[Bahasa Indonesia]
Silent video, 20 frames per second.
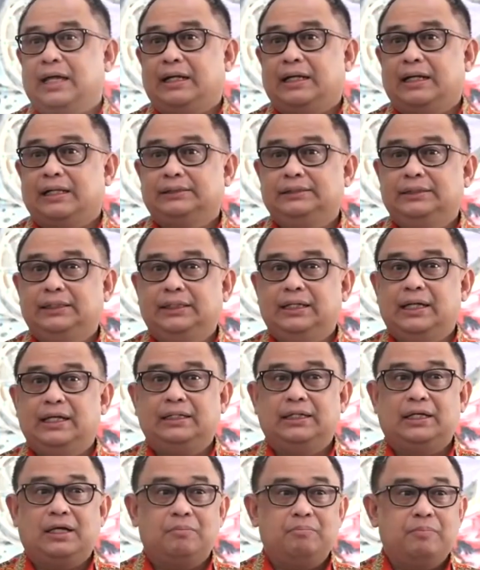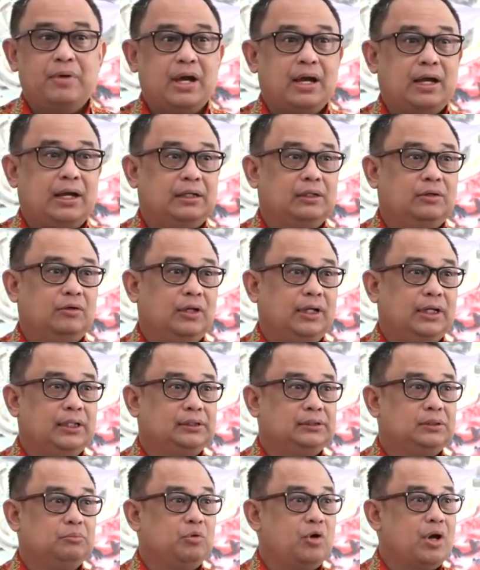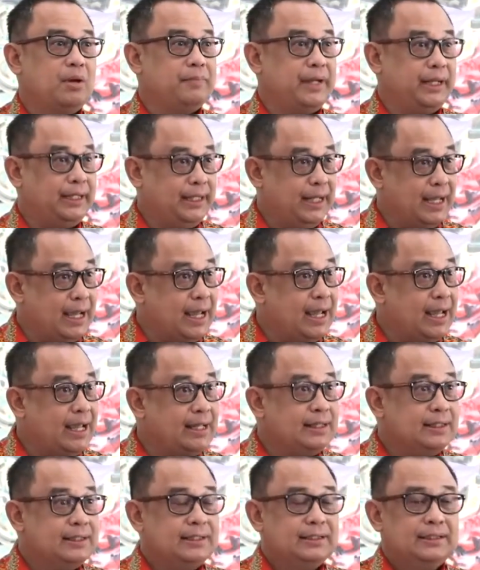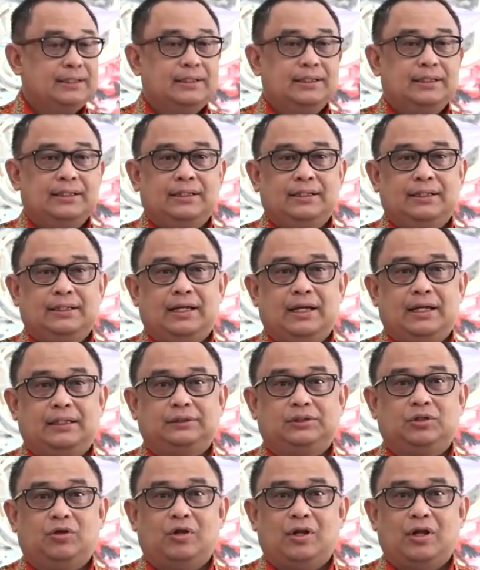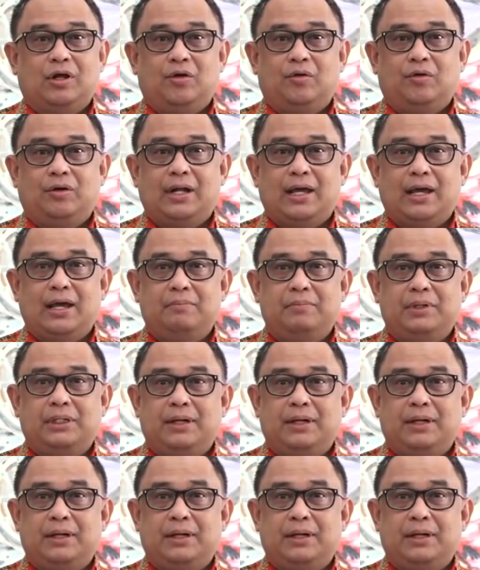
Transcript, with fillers: Narasi yang dikembangkan oleh sebuah media yang seolah-olah